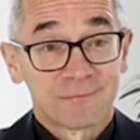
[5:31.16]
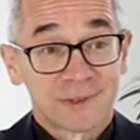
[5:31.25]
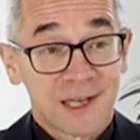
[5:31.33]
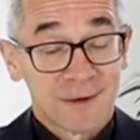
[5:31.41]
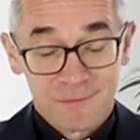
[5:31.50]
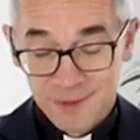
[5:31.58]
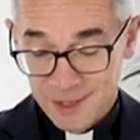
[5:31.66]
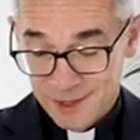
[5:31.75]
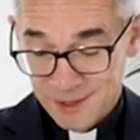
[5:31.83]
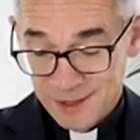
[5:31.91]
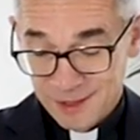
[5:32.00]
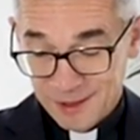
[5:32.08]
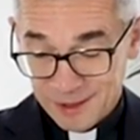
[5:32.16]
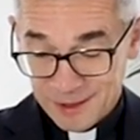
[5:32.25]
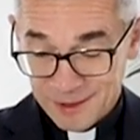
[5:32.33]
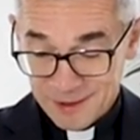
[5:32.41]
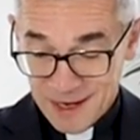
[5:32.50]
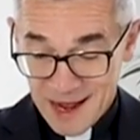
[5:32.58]
Tam
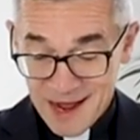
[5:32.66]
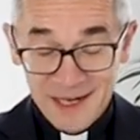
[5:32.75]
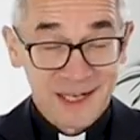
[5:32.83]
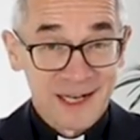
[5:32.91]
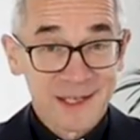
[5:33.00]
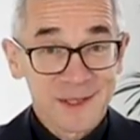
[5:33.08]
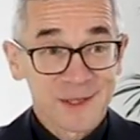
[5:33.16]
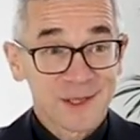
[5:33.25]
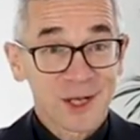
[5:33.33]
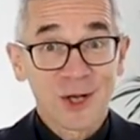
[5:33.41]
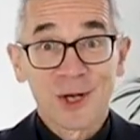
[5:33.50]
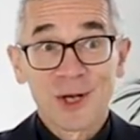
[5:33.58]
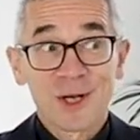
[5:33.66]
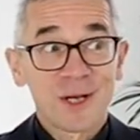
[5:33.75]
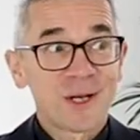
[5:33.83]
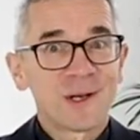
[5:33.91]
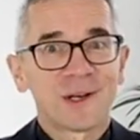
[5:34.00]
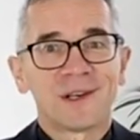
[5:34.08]
e, Achaz
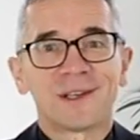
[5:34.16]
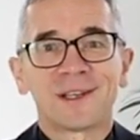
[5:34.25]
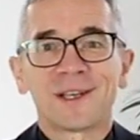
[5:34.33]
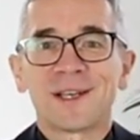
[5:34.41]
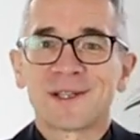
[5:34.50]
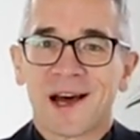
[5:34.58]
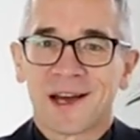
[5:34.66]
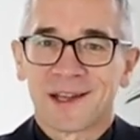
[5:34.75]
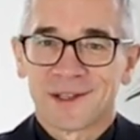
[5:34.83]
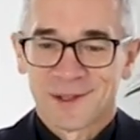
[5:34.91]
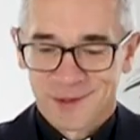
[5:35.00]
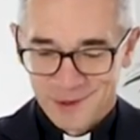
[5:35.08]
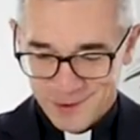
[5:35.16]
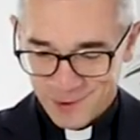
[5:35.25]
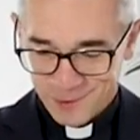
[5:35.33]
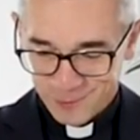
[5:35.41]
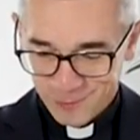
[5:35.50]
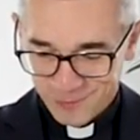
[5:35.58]
i e, Izajasz
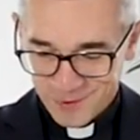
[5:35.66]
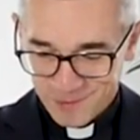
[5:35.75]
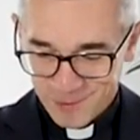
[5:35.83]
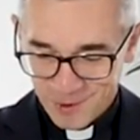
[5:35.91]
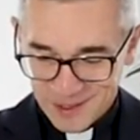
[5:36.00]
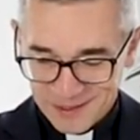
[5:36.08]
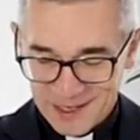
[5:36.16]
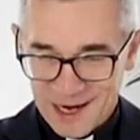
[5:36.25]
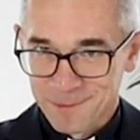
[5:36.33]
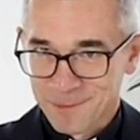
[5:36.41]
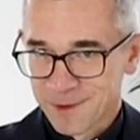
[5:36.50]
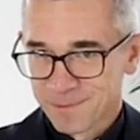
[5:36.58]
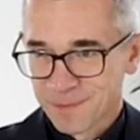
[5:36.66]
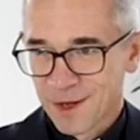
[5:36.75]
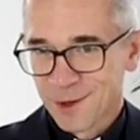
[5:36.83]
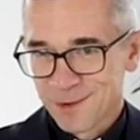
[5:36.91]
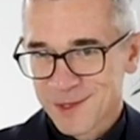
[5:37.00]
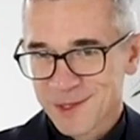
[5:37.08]
są głównymi bohaterami.
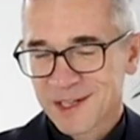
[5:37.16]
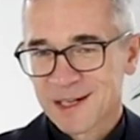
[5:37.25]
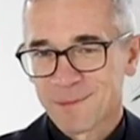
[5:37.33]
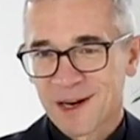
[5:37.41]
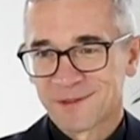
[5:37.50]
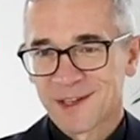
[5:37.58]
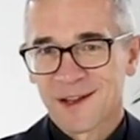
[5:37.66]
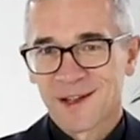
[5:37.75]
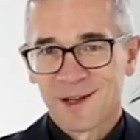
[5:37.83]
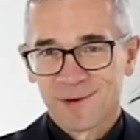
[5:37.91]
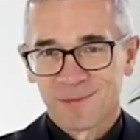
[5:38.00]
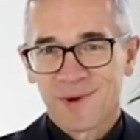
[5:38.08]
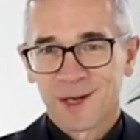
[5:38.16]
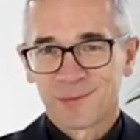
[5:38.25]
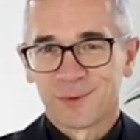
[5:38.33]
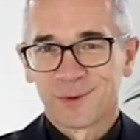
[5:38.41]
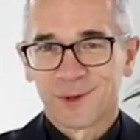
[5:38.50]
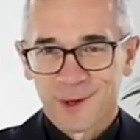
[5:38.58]
Przecież tak naprawdę Pan
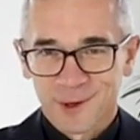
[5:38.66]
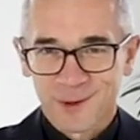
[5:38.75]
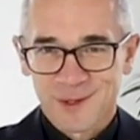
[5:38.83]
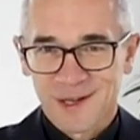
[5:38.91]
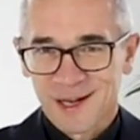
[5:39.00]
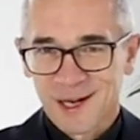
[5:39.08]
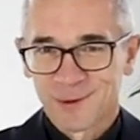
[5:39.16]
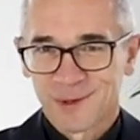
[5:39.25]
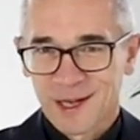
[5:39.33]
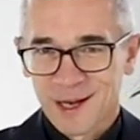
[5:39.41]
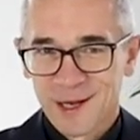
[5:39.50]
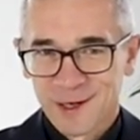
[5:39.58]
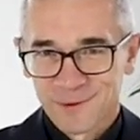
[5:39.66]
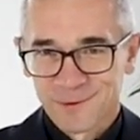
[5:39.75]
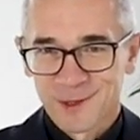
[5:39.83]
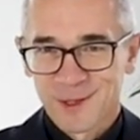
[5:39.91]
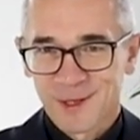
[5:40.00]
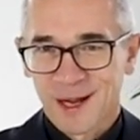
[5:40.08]
Bóg rozdaje tutaj
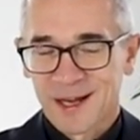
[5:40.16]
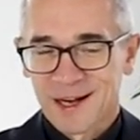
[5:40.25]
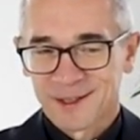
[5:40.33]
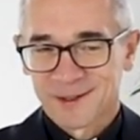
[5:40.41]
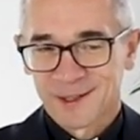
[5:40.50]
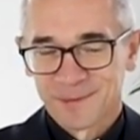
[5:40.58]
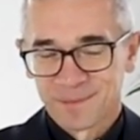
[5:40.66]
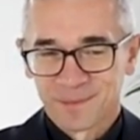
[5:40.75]
wszystkie karty.